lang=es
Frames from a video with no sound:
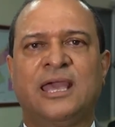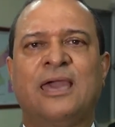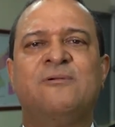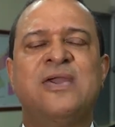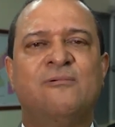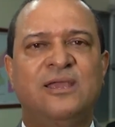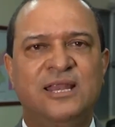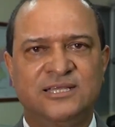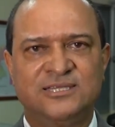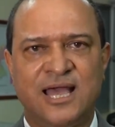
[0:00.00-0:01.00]
que
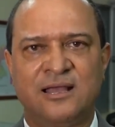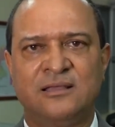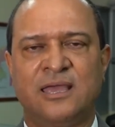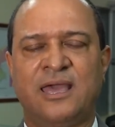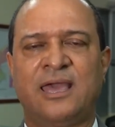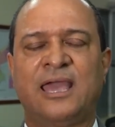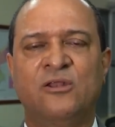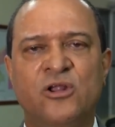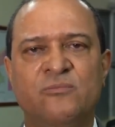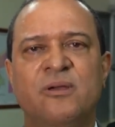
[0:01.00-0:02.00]
viabilizan
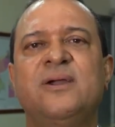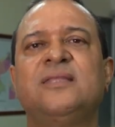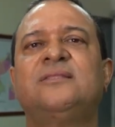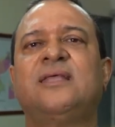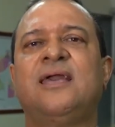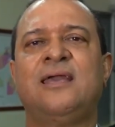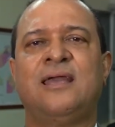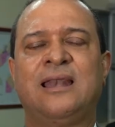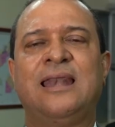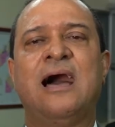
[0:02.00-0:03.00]

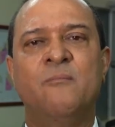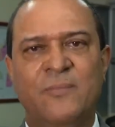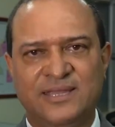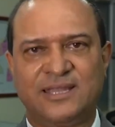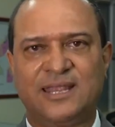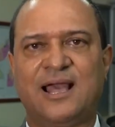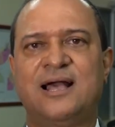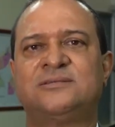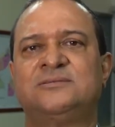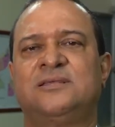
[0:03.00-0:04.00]
enormemente las
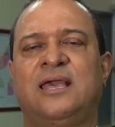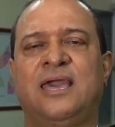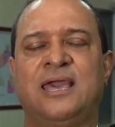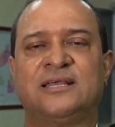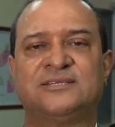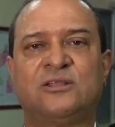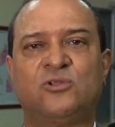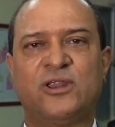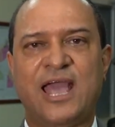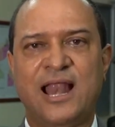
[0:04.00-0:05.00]
métricas eh,
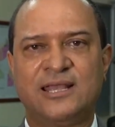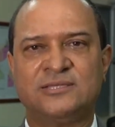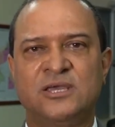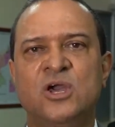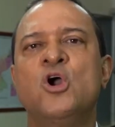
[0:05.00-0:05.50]
sectoriales